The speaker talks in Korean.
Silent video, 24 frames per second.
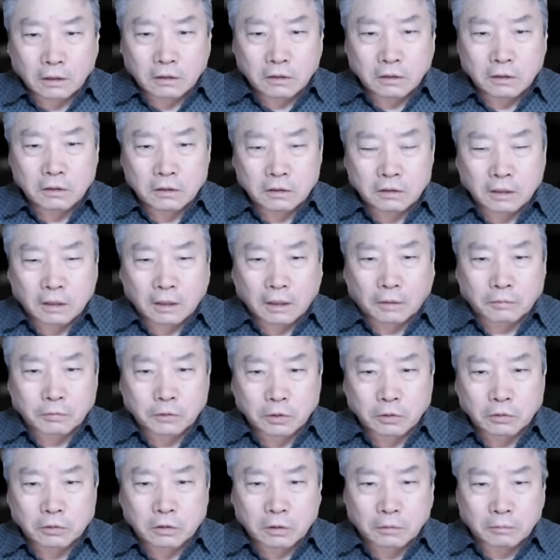김건희 여사를
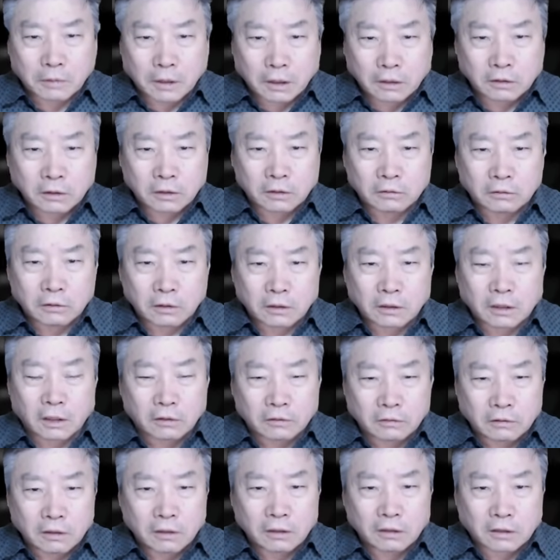앞세워서 막 그냥 흔드니까
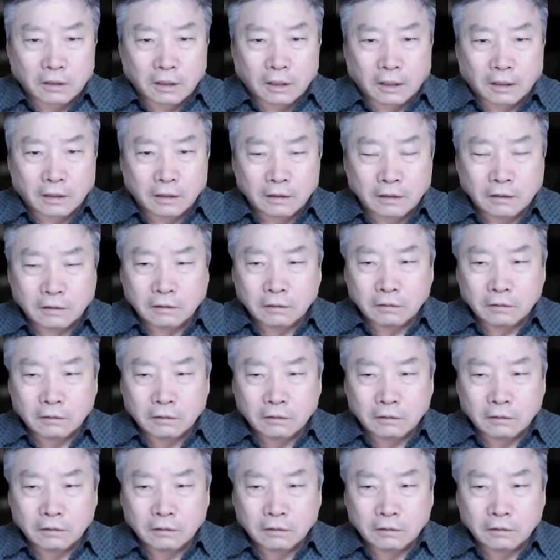흔들리더라.